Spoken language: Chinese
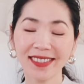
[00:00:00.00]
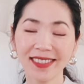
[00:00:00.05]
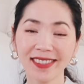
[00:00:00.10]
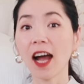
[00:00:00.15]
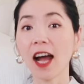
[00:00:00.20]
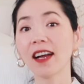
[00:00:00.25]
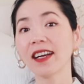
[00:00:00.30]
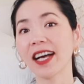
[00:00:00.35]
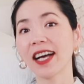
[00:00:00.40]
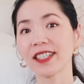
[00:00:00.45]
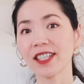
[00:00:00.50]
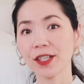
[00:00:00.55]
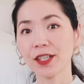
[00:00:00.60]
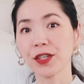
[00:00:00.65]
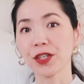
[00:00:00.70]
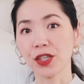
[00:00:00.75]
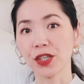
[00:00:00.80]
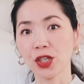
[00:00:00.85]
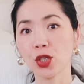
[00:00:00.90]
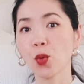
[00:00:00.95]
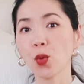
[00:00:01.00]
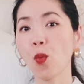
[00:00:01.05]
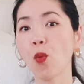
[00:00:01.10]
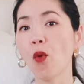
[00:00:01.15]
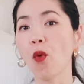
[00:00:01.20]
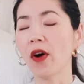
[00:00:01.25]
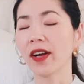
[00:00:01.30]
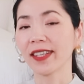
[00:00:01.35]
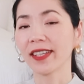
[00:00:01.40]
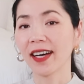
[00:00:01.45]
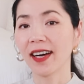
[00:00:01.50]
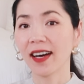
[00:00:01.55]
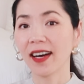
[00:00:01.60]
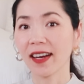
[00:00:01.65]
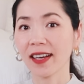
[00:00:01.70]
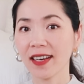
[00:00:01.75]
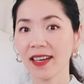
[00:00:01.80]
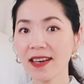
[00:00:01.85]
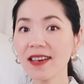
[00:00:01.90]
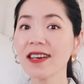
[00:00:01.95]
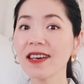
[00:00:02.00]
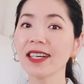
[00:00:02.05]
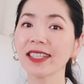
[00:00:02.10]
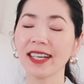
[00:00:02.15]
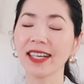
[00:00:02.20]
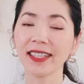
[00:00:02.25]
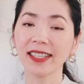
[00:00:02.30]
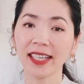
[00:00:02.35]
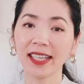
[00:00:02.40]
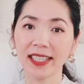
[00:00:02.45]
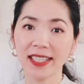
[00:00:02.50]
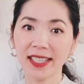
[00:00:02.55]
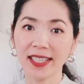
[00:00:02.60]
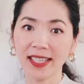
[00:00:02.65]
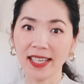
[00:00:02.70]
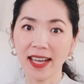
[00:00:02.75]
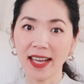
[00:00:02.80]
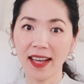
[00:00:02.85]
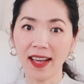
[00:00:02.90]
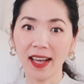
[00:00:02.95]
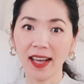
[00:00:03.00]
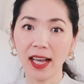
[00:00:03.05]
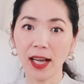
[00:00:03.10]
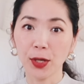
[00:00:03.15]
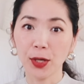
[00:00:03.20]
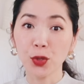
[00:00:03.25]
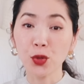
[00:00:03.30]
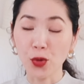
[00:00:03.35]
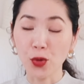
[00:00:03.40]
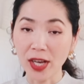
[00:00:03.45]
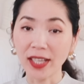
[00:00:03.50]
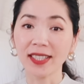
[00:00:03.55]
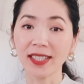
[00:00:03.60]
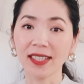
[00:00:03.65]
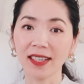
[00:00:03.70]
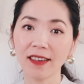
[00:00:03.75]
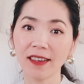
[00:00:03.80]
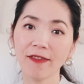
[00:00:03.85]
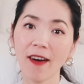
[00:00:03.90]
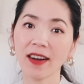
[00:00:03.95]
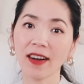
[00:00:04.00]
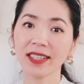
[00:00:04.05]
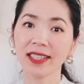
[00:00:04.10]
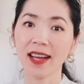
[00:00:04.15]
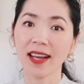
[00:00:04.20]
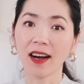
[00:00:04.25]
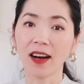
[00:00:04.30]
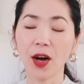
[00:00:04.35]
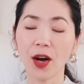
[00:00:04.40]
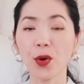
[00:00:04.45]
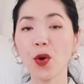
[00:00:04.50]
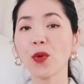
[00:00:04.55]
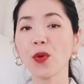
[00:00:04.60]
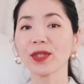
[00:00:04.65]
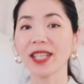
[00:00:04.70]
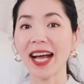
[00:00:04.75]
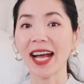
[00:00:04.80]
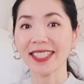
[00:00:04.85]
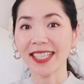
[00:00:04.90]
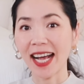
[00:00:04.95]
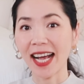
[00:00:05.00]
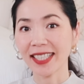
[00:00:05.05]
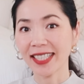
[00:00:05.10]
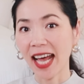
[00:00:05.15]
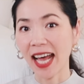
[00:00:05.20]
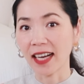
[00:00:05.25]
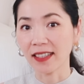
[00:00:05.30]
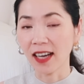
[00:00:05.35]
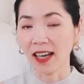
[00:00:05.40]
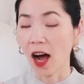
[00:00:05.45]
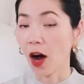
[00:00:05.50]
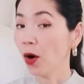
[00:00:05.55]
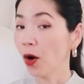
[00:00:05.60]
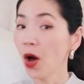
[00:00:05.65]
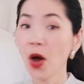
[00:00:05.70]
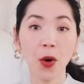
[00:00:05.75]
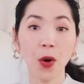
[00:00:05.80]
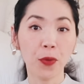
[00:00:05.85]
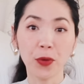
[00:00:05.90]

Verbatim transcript: 当然了，这只是我的个人的一些选择方向啊，供大家参考。